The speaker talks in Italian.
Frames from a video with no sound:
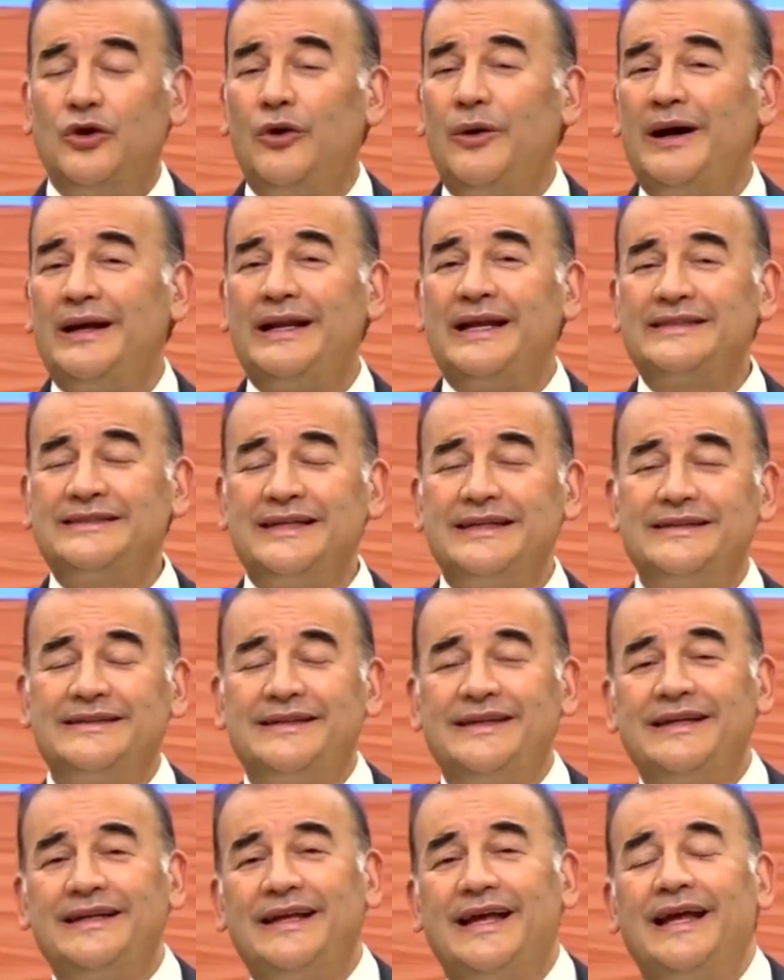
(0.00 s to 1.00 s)
non
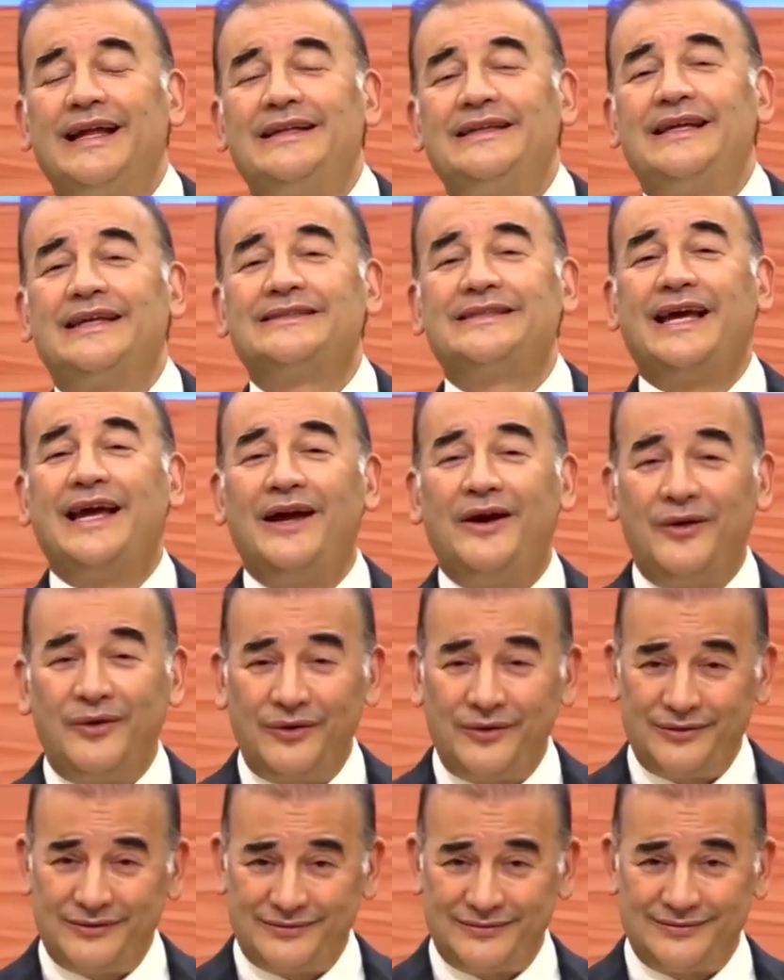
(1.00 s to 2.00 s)

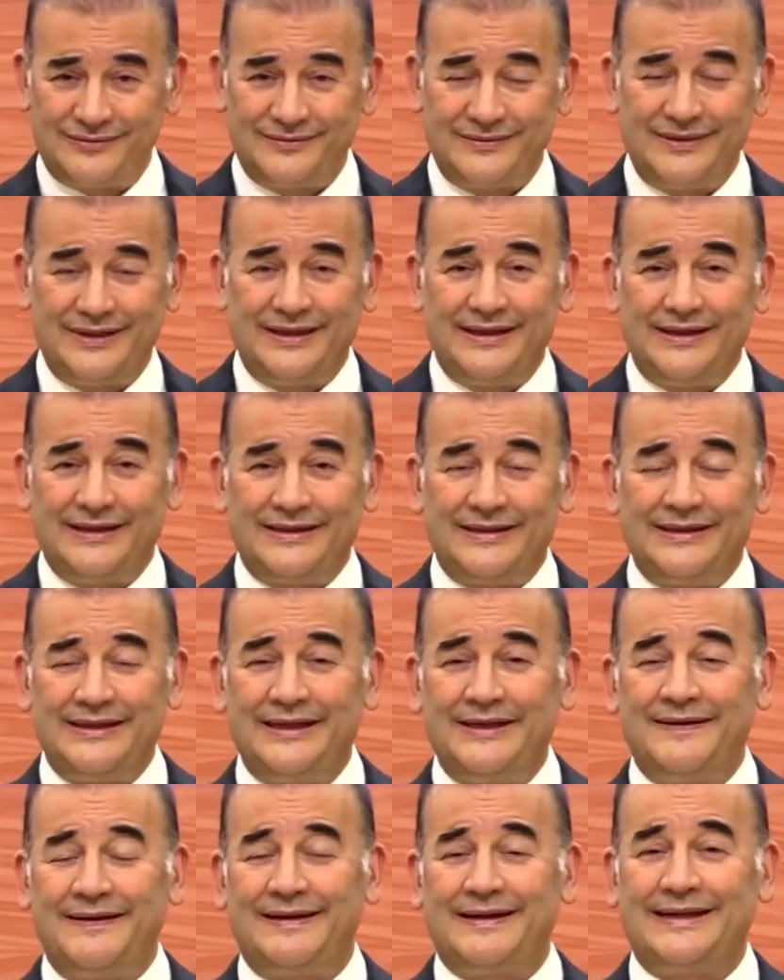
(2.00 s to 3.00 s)
sentirete il
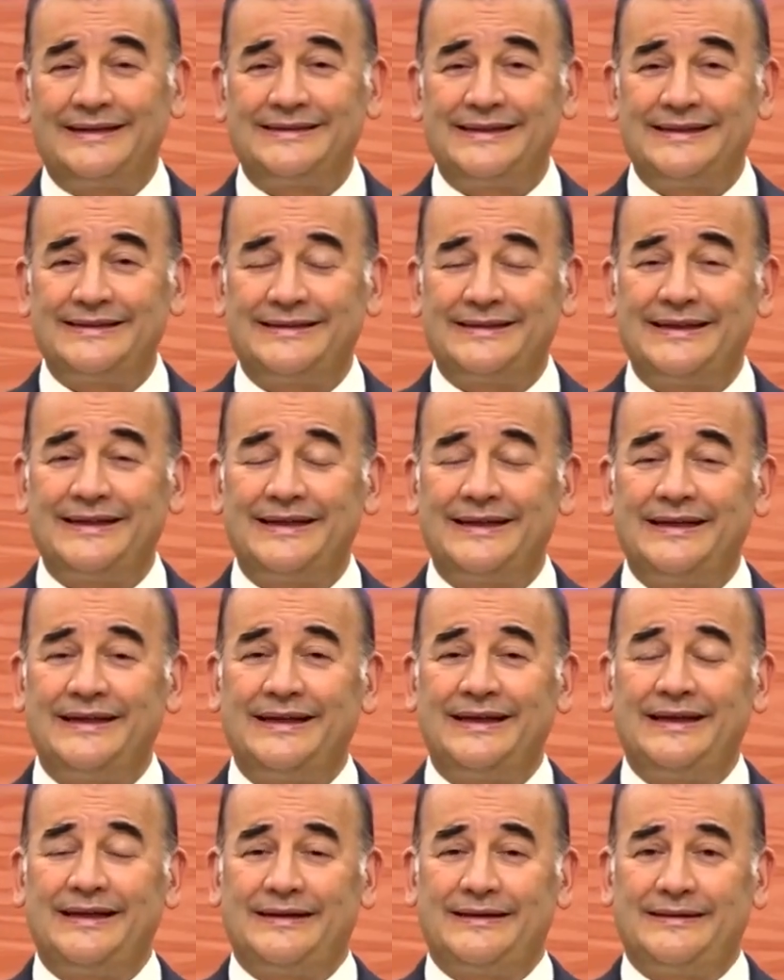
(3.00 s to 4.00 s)
desiderio
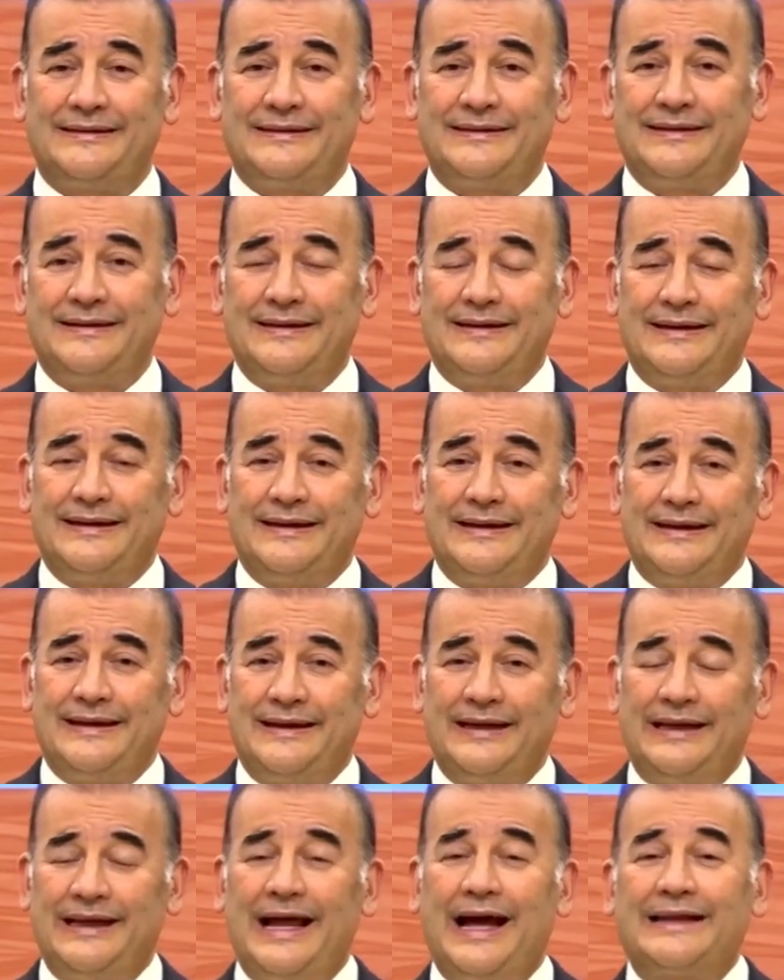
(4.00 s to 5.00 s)
e non
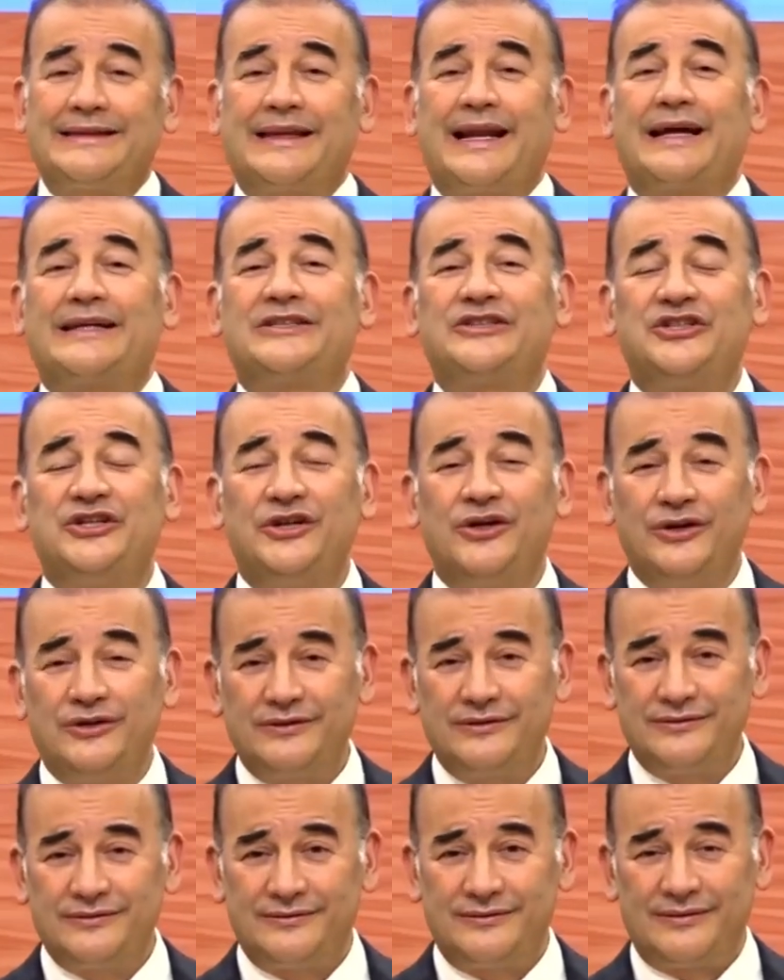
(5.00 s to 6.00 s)
sentirete
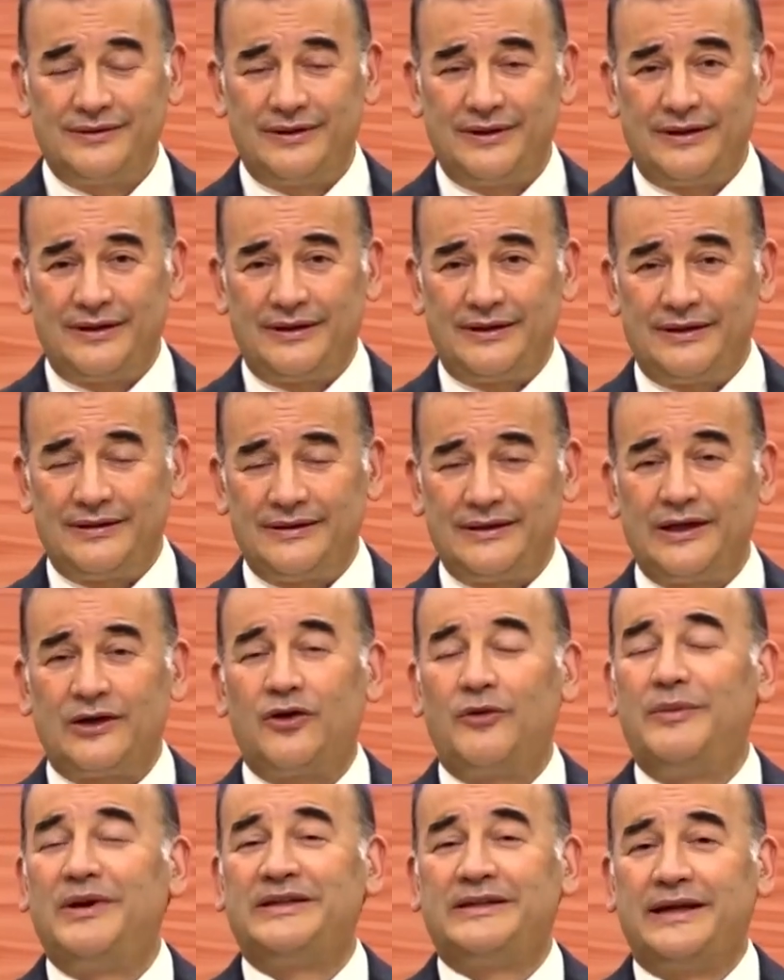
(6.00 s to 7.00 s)
l'attrazione
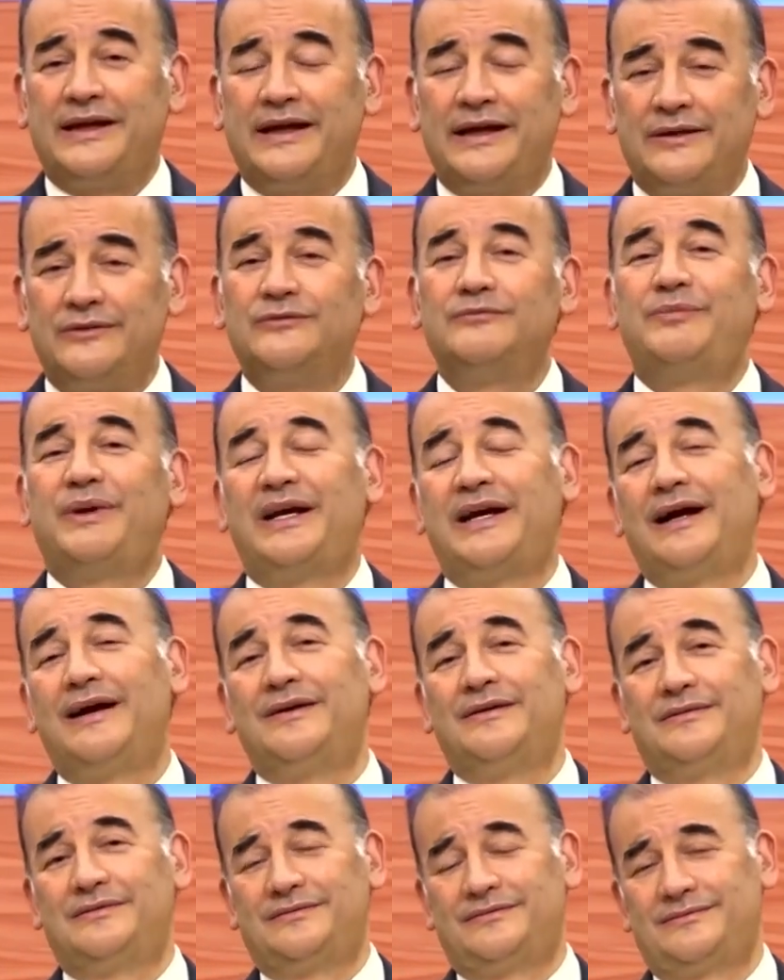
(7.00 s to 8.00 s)
di commettere un
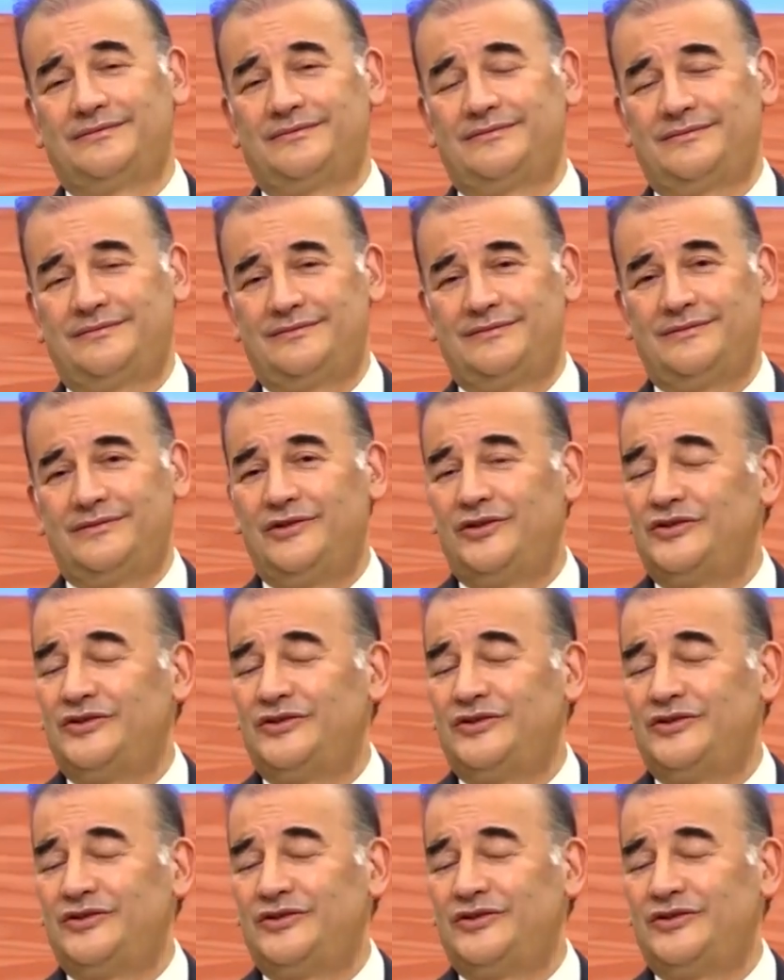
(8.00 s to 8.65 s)
peccato.